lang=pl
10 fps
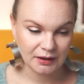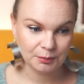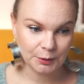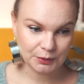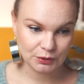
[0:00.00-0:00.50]
e,
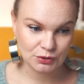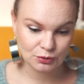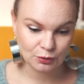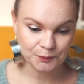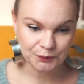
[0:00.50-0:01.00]
po
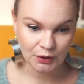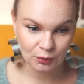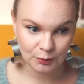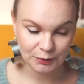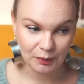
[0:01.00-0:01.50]
prostu
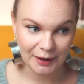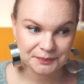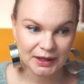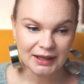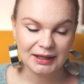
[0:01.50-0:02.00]
lubiła.
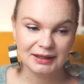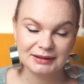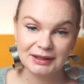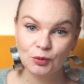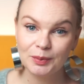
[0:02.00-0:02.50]

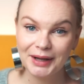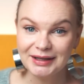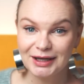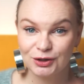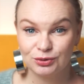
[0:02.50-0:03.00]
E, te
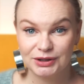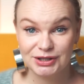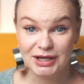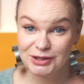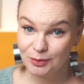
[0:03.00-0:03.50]
ubrania, które
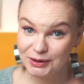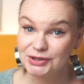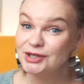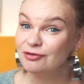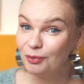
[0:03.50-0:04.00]
dzisiaj
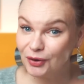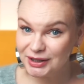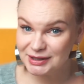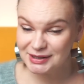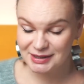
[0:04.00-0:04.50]
zobaczycie w
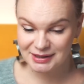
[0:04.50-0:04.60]
moich